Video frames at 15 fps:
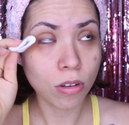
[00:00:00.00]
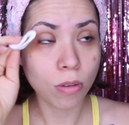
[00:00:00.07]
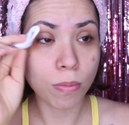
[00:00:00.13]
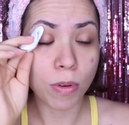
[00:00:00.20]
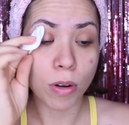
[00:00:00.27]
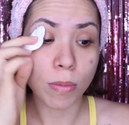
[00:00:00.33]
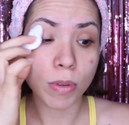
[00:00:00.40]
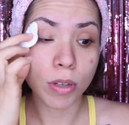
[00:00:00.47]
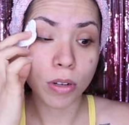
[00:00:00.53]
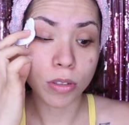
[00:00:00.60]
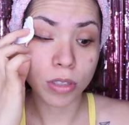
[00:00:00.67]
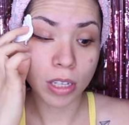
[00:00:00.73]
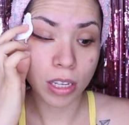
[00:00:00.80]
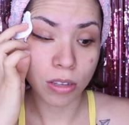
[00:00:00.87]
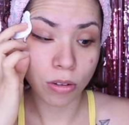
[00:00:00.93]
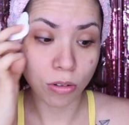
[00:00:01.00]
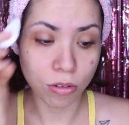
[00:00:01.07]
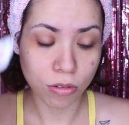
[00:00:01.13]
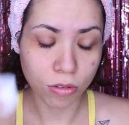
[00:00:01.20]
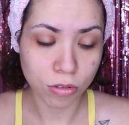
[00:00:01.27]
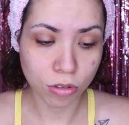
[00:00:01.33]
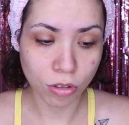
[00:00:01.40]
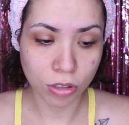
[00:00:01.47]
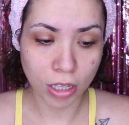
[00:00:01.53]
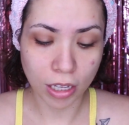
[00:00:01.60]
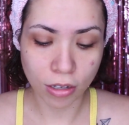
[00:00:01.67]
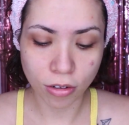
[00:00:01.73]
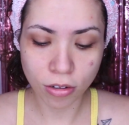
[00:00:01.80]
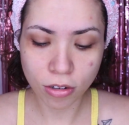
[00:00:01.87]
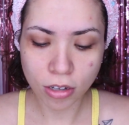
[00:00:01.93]
o por lo menos los que yo, yo
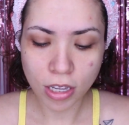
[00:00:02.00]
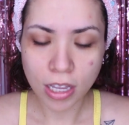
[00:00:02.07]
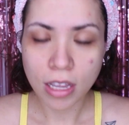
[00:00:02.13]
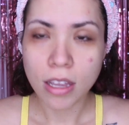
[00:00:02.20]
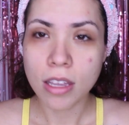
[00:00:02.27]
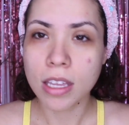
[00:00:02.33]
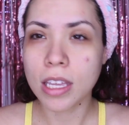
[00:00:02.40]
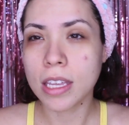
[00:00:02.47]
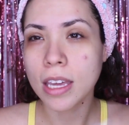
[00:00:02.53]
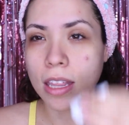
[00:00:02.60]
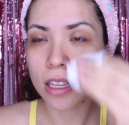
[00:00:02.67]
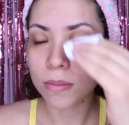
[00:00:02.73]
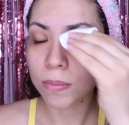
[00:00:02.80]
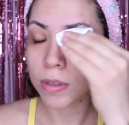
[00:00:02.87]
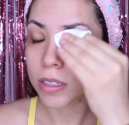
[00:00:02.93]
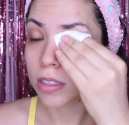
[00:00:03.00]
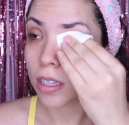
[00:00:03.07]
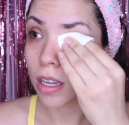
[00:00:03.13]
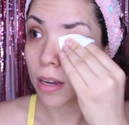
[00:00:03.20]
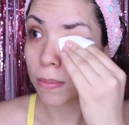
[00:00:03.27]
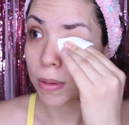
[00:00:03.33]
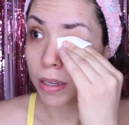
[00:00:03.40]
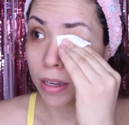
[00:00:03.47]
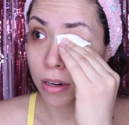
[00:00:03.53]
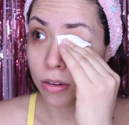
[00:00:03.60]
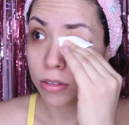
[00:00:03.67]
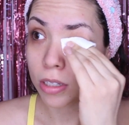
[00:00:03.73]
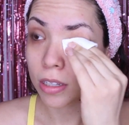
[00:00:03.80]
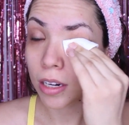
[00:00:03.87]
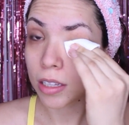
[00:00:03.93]
tengo, y ya después te aplicas
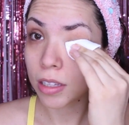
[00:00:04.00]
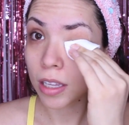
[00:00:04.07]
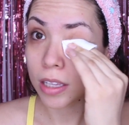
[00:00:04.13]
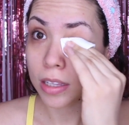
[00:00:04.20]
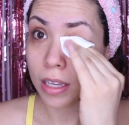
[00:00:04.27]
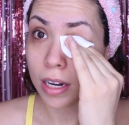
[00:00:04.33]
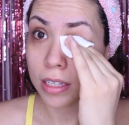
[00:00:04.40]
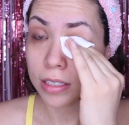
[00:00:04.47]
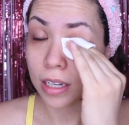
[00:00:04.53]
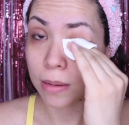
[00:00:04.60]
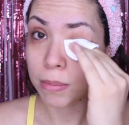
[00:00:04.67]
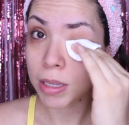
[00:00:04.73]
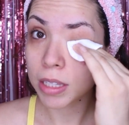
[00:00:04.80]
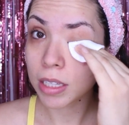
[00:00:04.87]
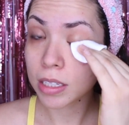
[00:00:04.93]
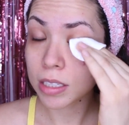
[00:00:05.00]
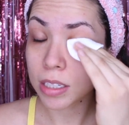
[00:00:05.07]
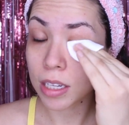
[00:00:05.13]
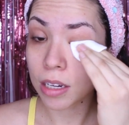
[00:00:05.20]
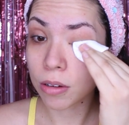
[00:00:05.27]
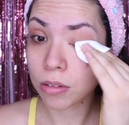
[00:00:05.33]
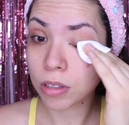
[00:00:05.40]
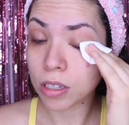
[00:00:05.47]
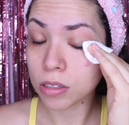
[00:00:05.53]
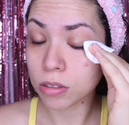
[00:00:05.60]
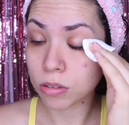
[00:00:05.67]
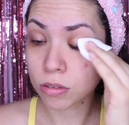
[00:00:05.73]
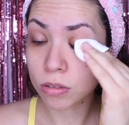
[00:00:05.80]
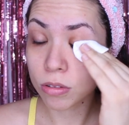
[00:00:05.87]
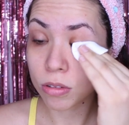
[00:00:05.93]
los hidratantes, las cremitas y ya con
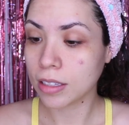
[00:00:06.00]
eso.